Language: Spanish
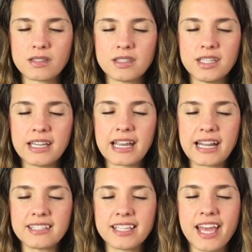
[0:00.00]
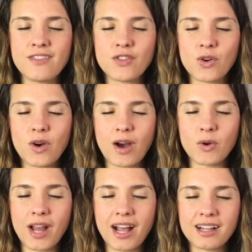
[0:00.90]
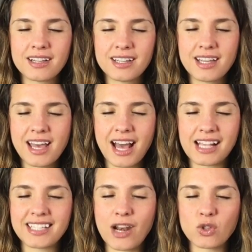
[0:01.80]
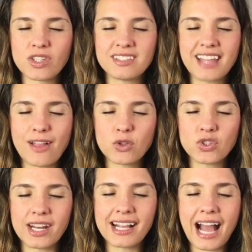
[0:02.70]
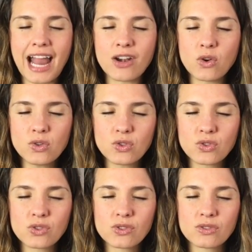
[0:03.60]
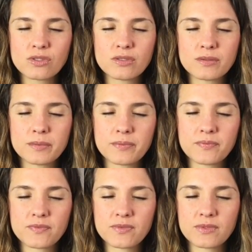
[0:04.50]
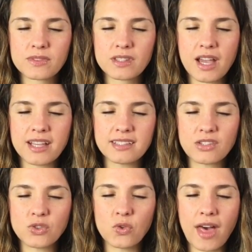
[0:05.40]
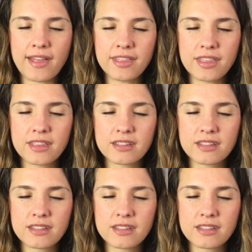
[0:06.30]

sigue creciendo ahora hacia los estados cercanos a esa ciudad.